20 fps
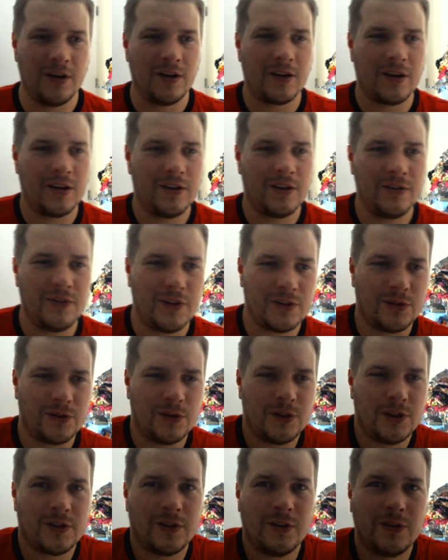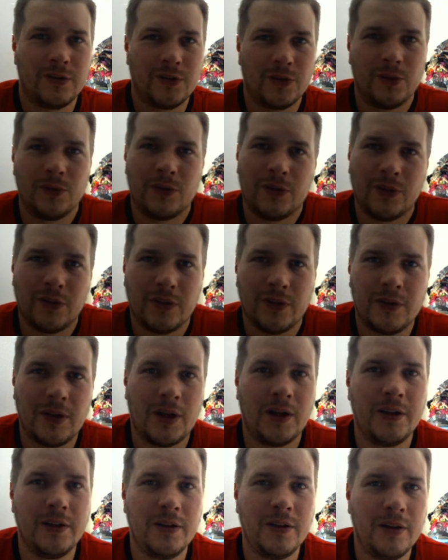kiedy wieczór się skończył, to
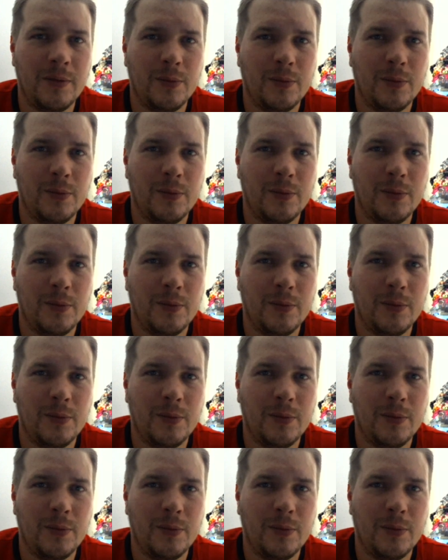ani nie